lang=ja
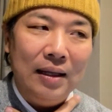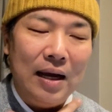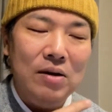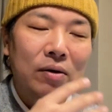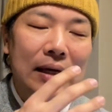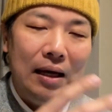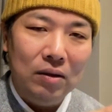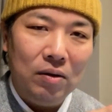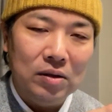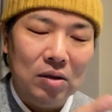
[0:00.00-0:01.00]
だから余計
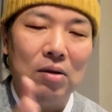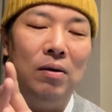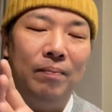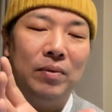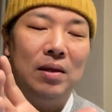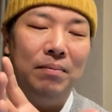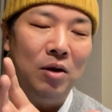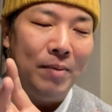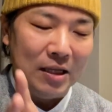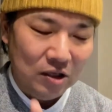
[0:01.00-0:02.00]
とちょっと
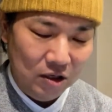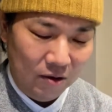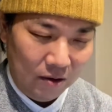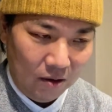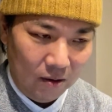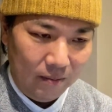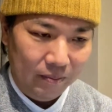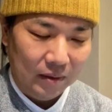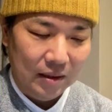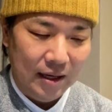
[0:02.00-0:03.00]
飲まずにおこう。
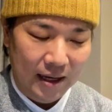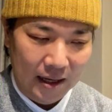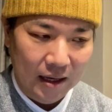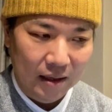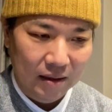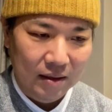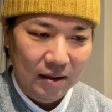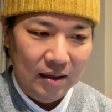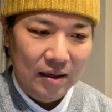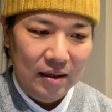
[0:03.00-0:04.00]
はい、
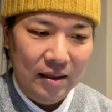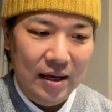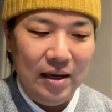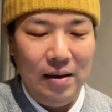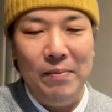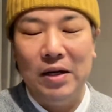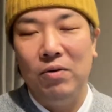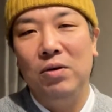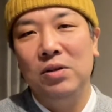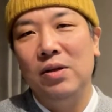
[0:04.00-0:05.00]
でやっぱ
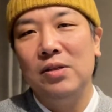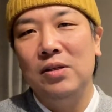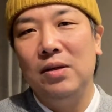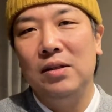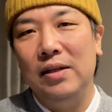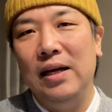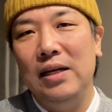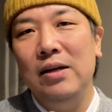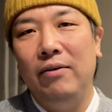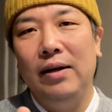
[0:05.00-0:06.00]
こう一つ一つね
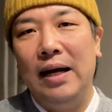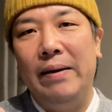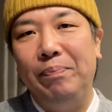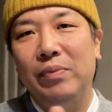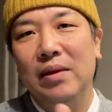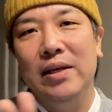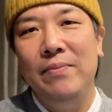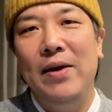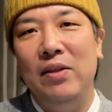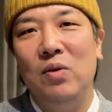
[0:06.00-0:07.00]
いろんな
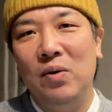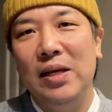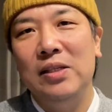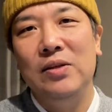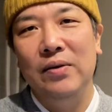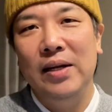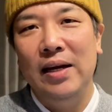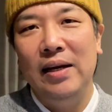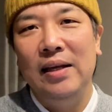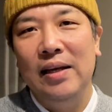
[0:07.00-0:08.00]
イベントですよ
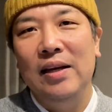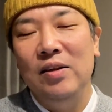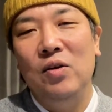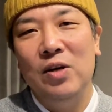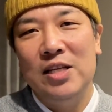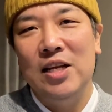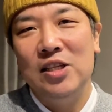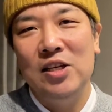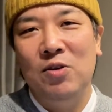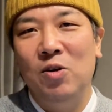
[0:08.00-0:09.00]
ね。乗り
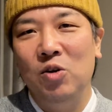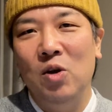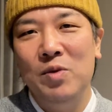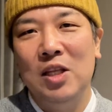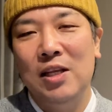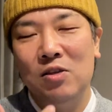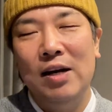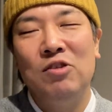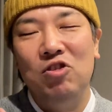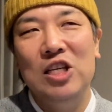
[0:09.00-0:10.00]
鉄イコール飲み鉄
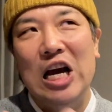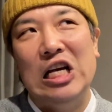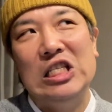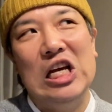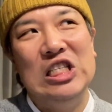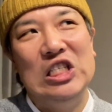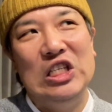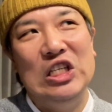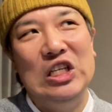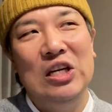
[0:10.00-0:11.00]
はクリアした
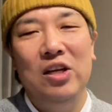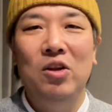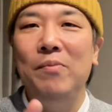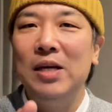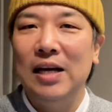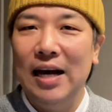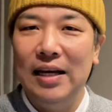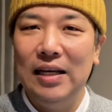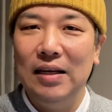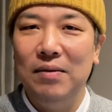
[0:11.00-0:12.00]
し、飲み
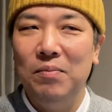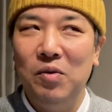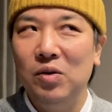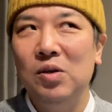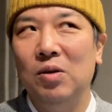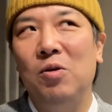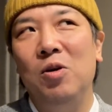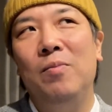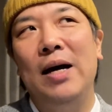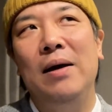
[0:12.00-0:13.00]
会もちょっと
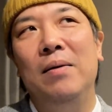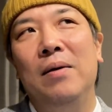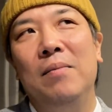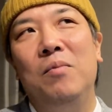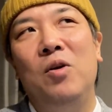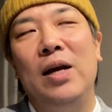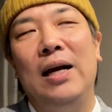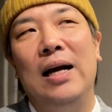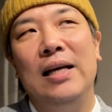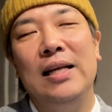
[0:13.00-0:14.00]
この前、忘
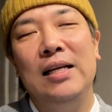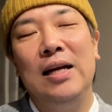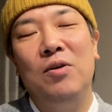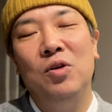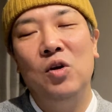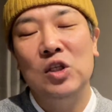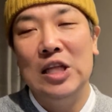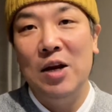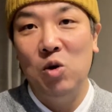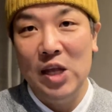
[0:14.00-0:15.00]
年会的なことをし
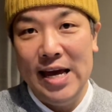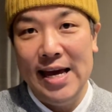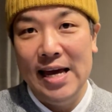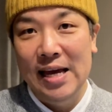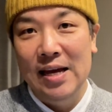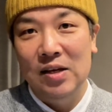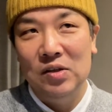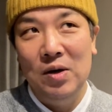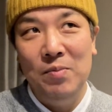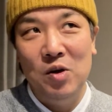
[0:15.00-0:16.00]
たので、
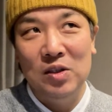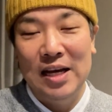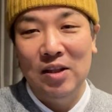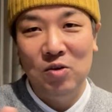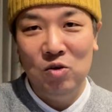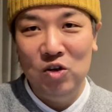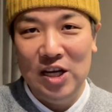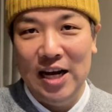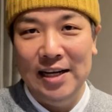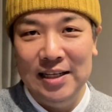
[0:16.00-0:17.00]
それもちゃんと
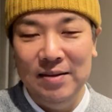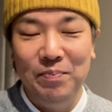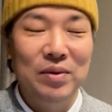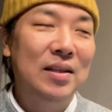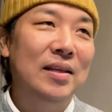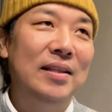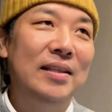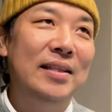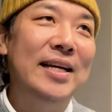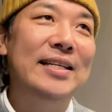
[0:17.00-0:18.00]
クリアに
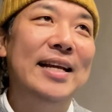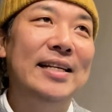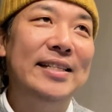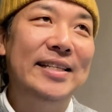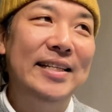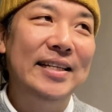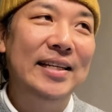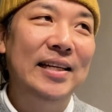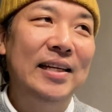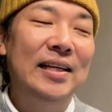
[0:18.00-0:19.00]
できた
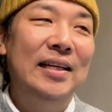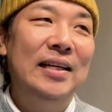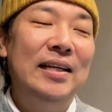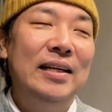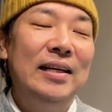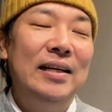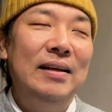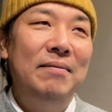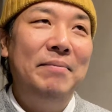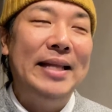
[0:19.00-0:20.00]
し、
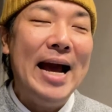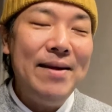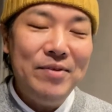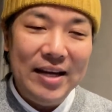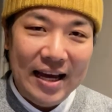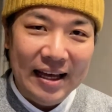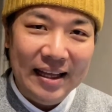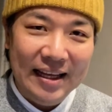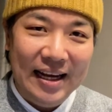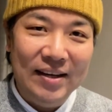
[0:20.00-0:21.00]
まあ、だいぶね、
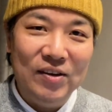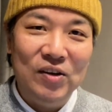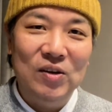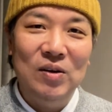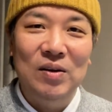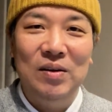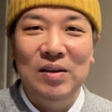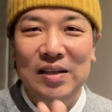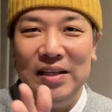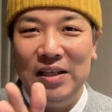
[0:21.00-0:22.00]
あの、
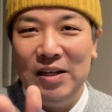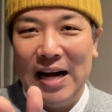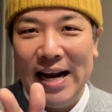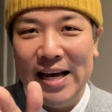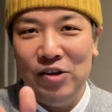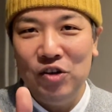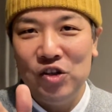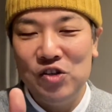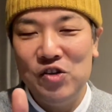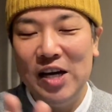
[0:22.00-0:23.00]
いろ、あらゆる
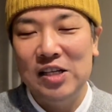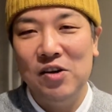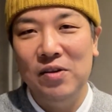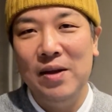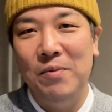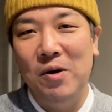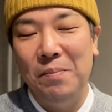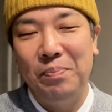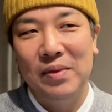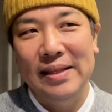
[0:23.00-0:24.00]
シチュエーションでも
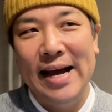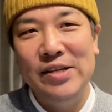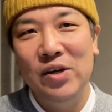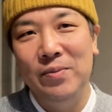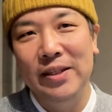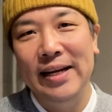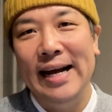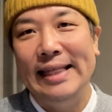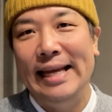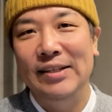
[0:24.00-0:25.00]
大丈夫って
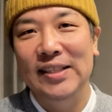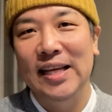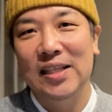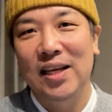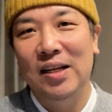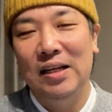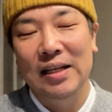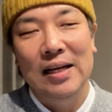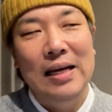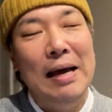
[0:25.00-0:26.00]
なってるんですけど、
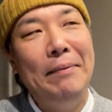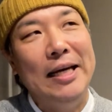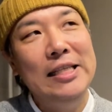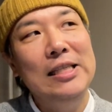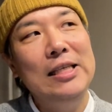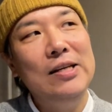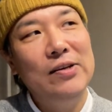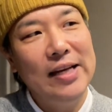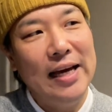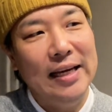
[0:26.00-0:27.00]
やっぱ一
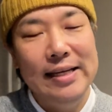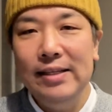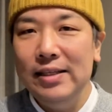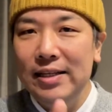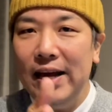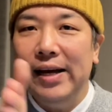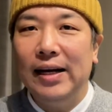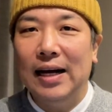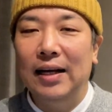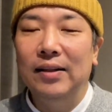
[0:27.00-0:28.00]
応ね、1
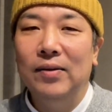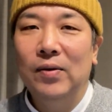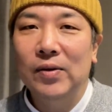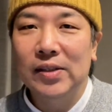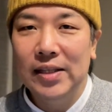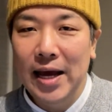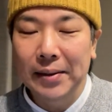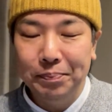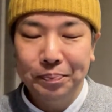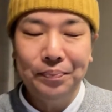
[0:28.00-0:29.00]
年間通して、